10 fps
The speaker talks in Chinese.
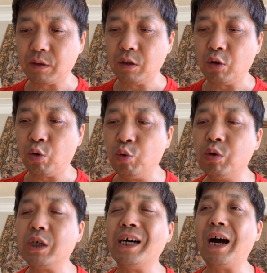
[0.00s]
呼
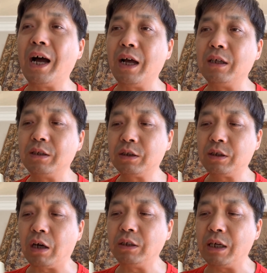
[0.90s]
格案
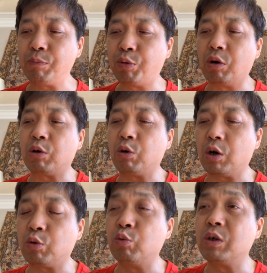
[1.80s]
当年破获
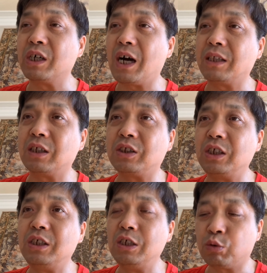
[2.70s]
呼格案的第
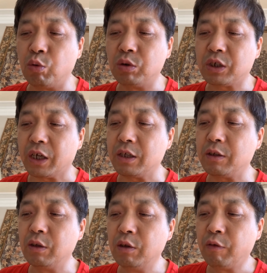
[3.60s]
一功臣
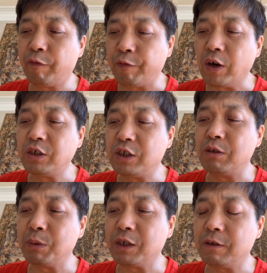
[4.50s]
冯志
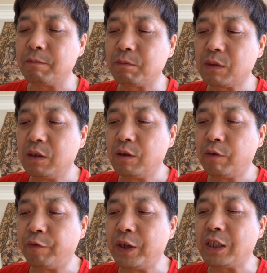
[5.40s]
明，
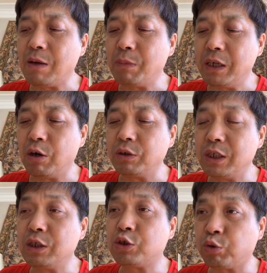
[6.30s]
非但没有
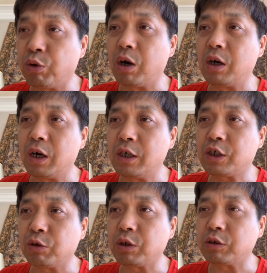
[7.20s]
因错而
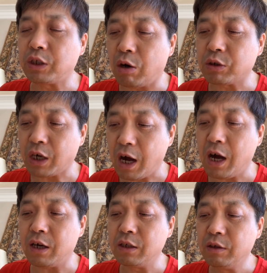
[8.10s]
受到调
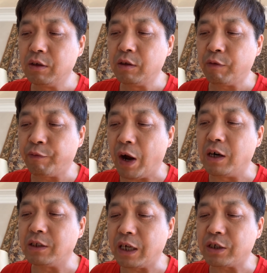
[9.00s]
查，反
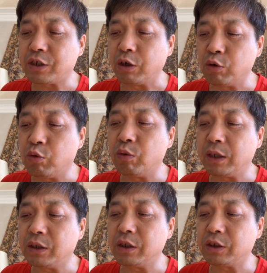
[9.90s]
而在省公
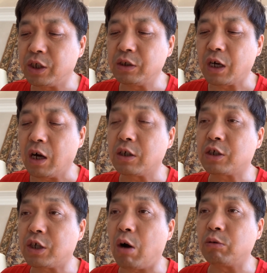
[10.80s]
安厅厅长
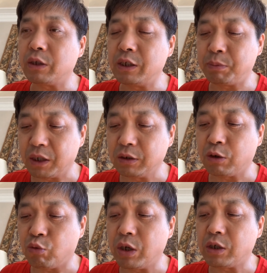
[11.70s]
赵黎平的
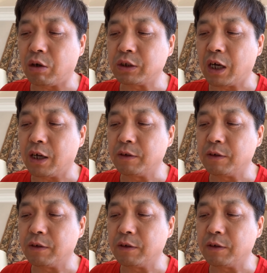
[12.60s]
关照下，